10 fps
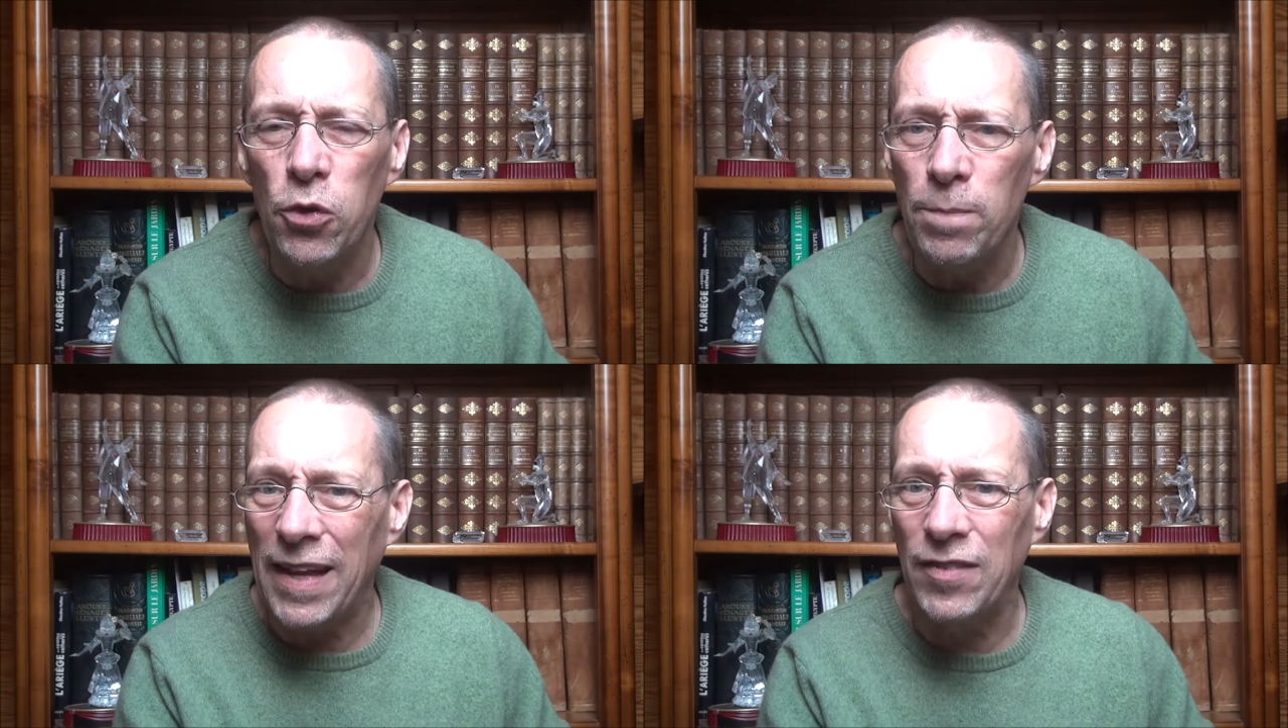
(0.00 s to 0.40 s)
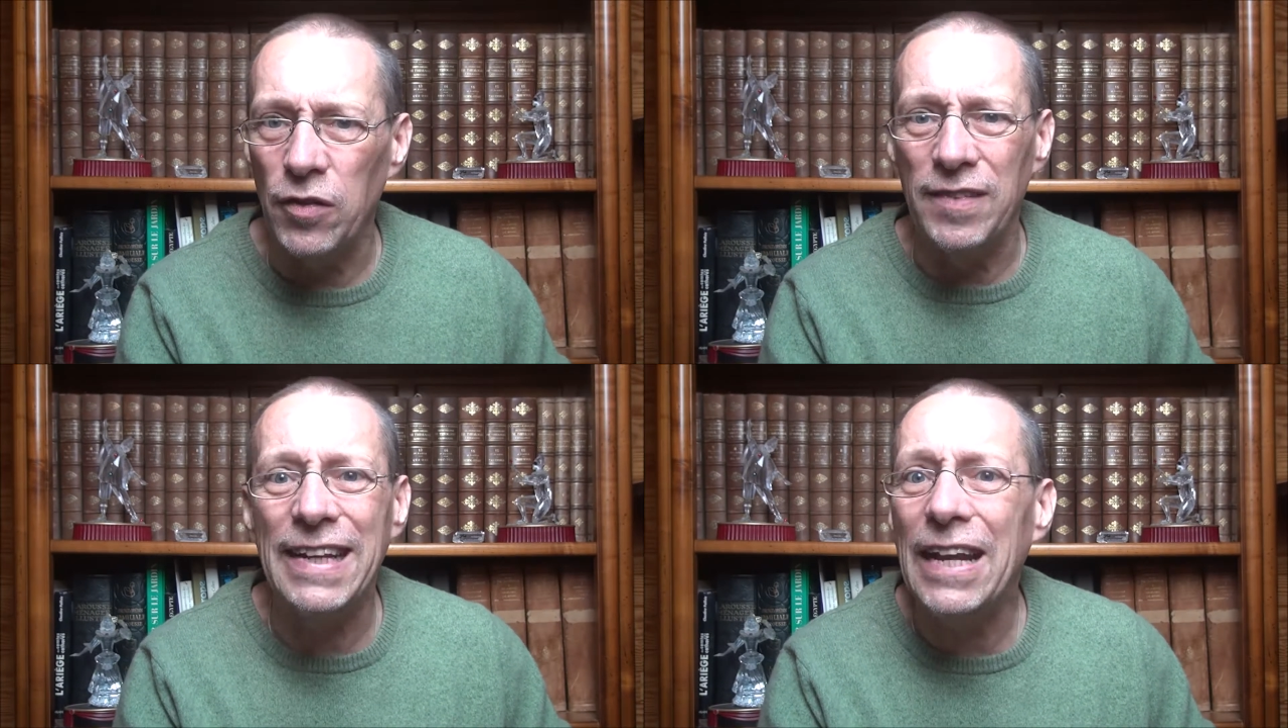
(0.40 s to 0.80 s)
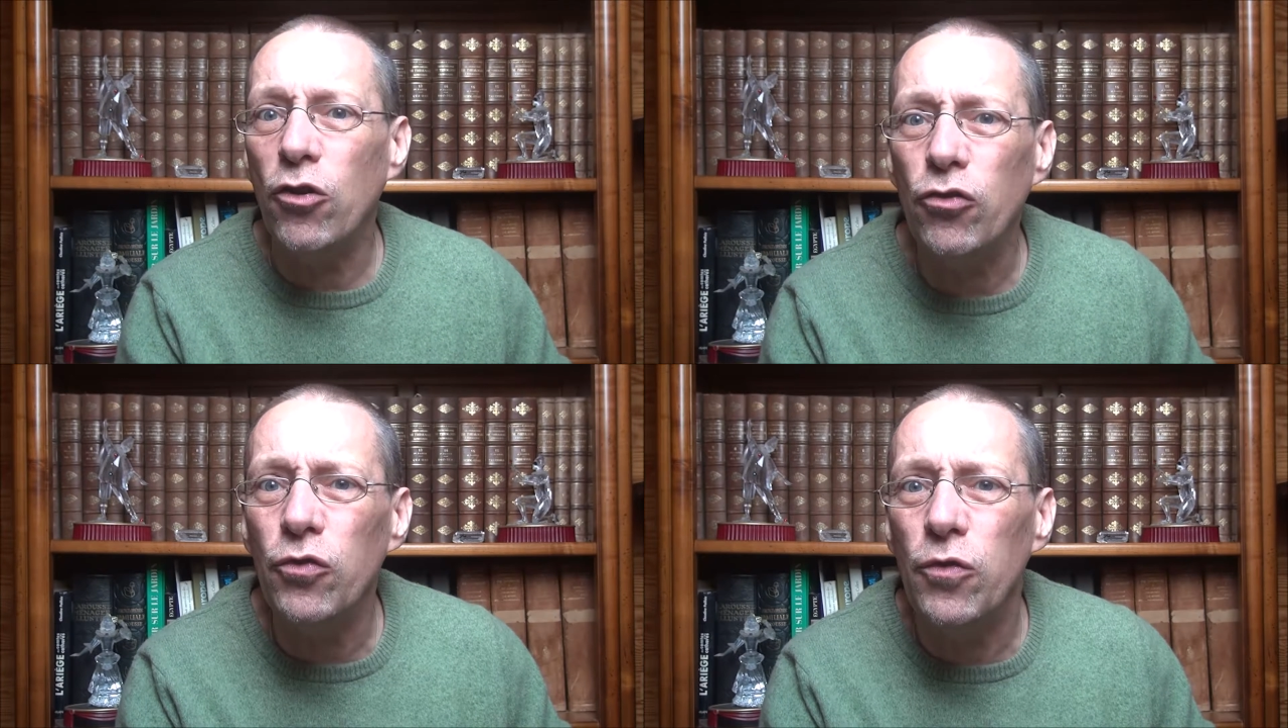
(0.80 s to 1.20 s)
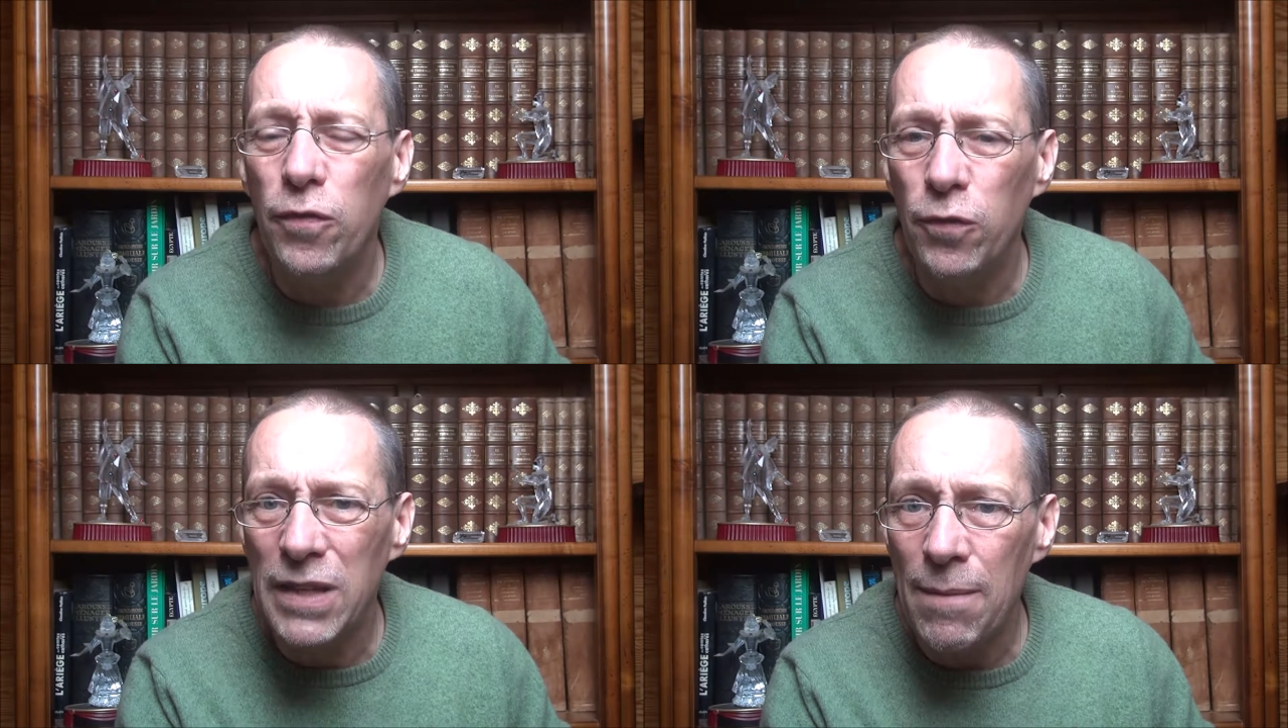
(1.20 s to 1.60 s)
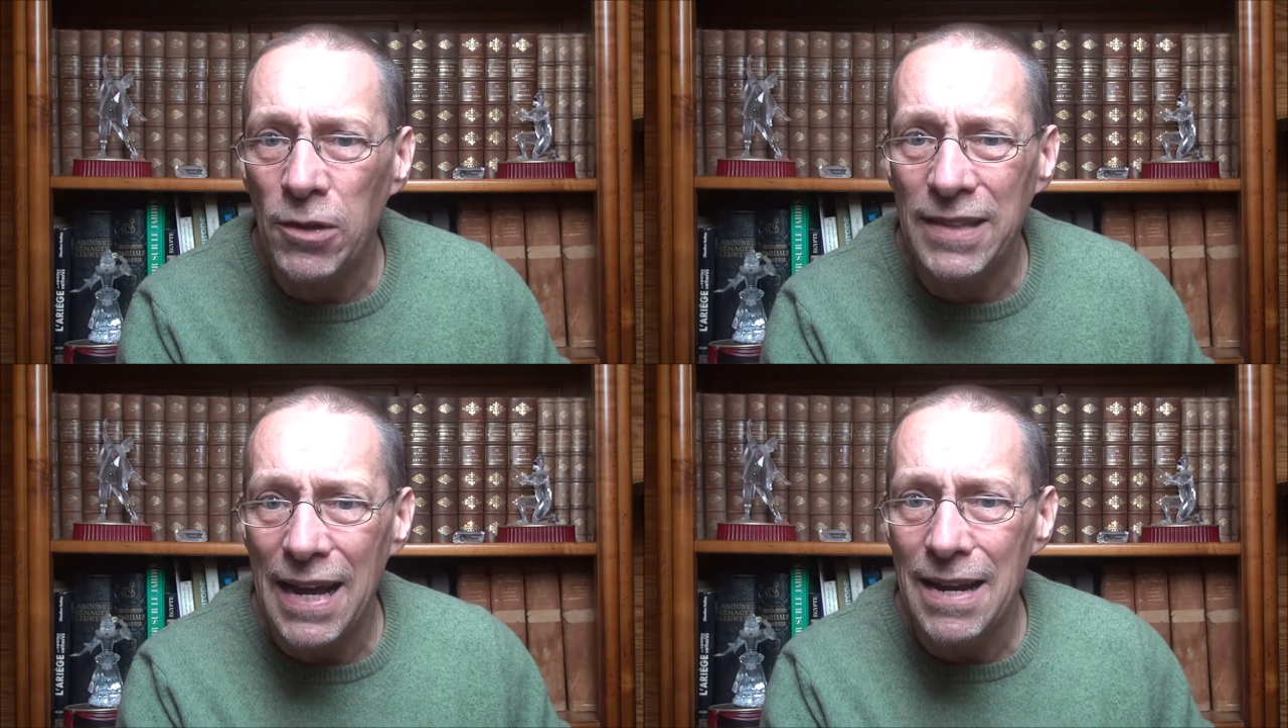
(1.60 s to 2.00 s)
de personnes. C'est quelque chose de
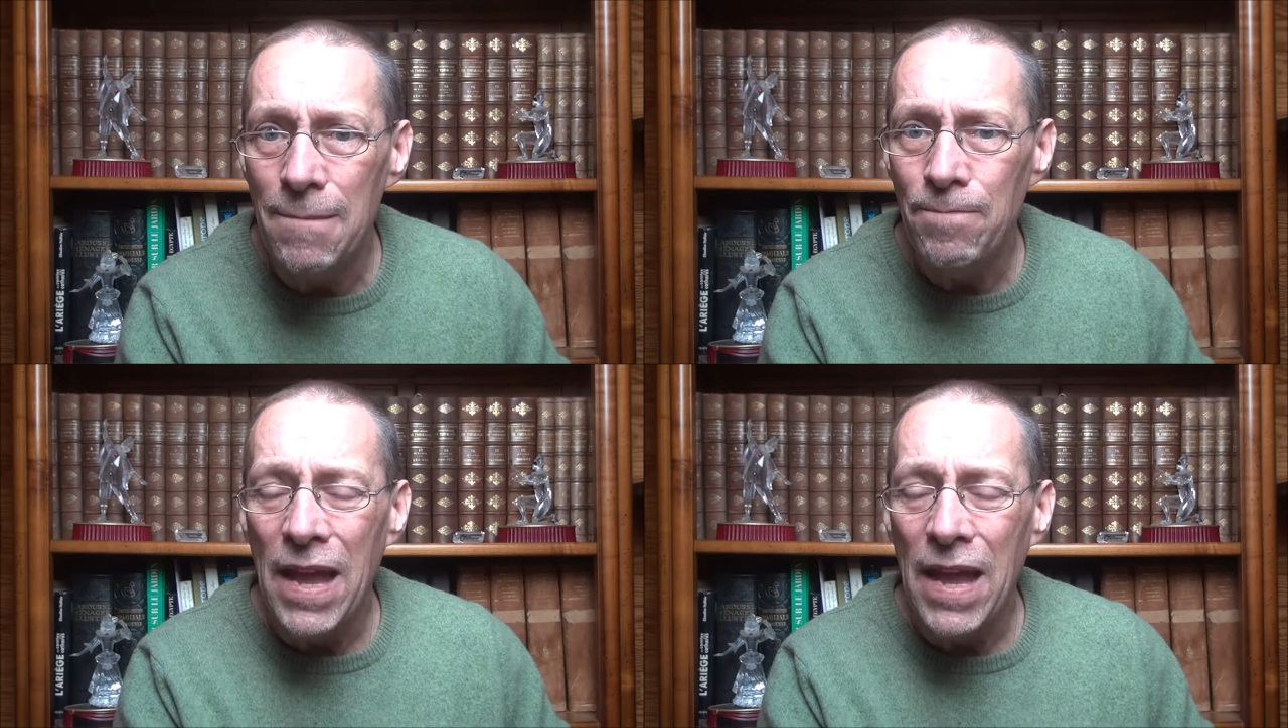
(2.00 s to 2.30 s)
fondamental.